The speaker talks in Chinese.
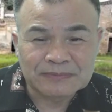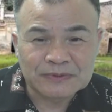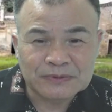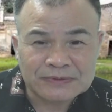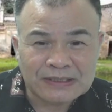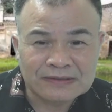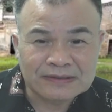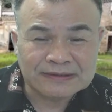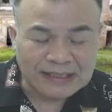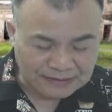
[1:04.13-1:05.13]
步到
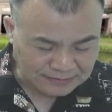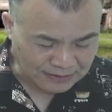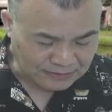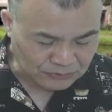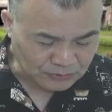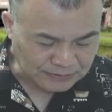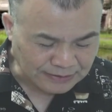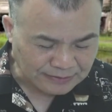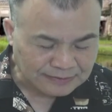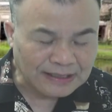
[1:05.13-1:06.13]
了唐朝的中
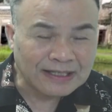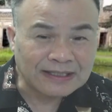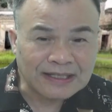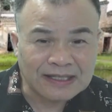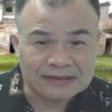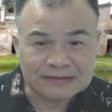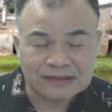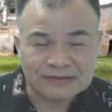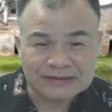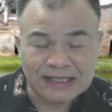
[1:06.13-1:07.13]
叶，大概到
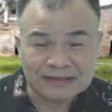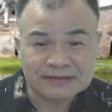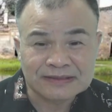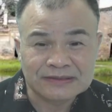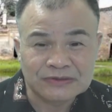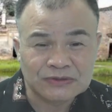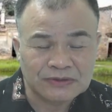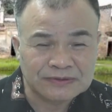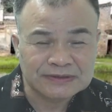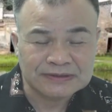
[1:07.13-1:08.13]
了唐宪
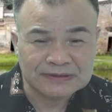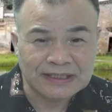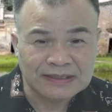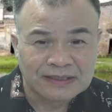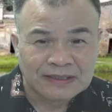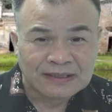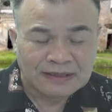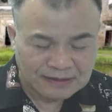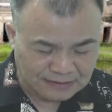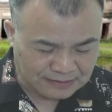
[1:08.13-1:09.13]
宗时代，
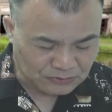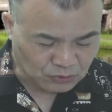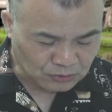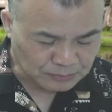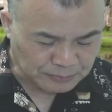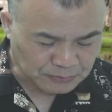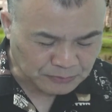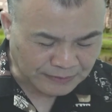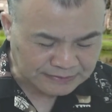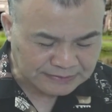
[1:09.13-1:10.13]
呃，初
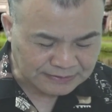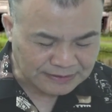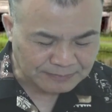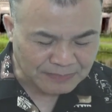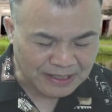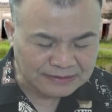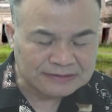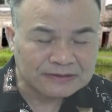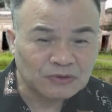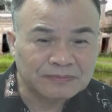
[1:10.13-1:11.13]
步完整的八
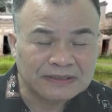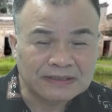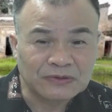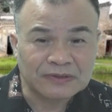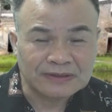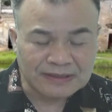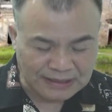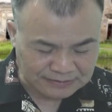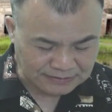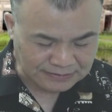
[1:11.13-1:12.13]
字论命理论
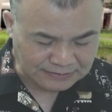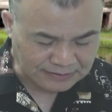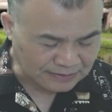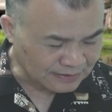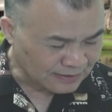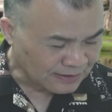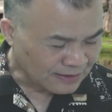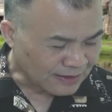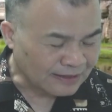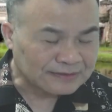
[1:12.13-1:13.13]
开始形成。
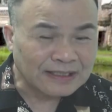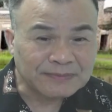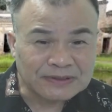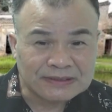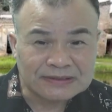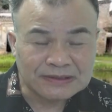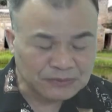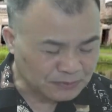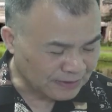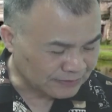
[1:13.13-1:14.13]
啊，代表性人
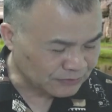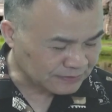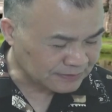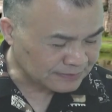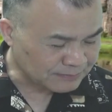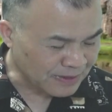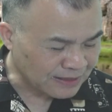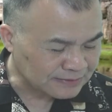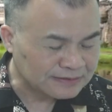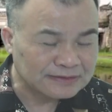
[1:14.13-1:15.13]
物呢，就是
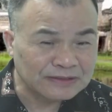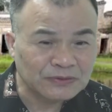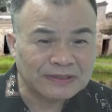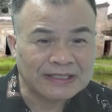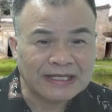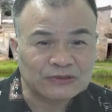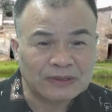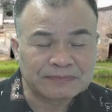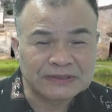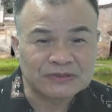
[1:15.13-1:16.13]
八字理论的开
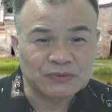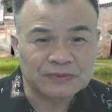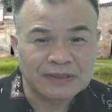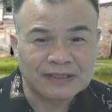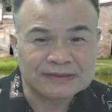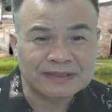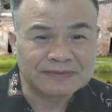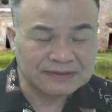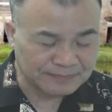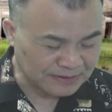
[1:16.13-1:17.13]
山鼻祖啊。这个
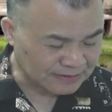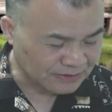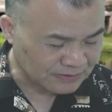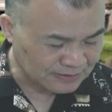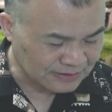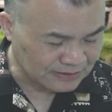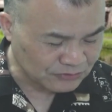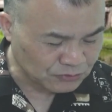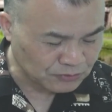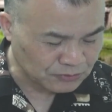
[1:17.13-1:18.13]
名名叫李
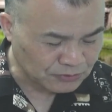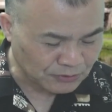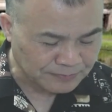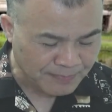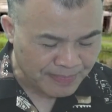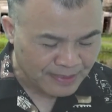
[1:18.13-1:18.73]
虚中，